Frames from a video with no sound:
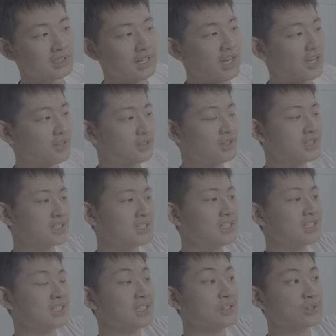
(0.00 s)
那还有一个细
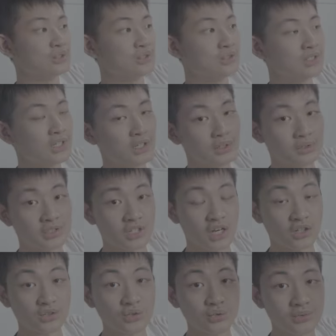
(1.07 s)
节就是这个
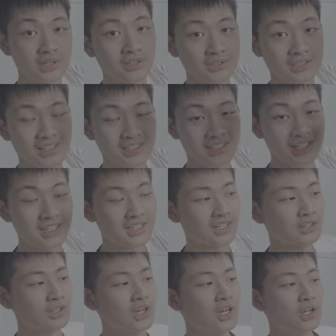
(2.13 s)
长度调整的这一
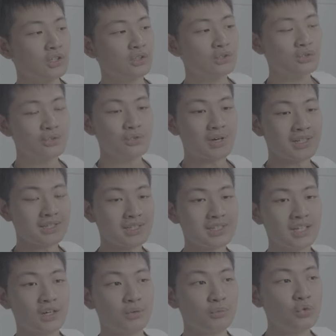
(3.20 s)
条凸出来这一
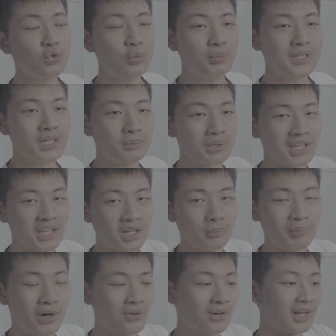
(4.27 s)
条，如果比较便宜的
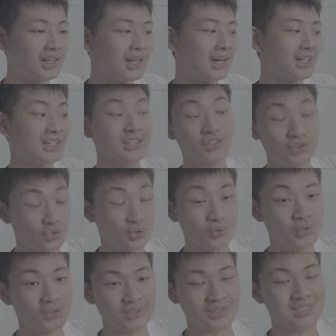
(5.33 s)
包，它它可能永
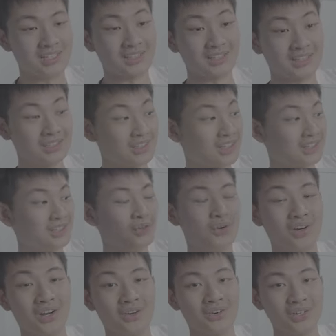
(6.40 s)
远就是这样
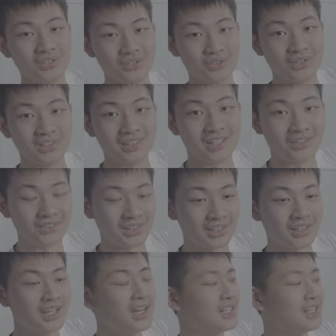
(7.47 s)
晃来晃去，很讨厌。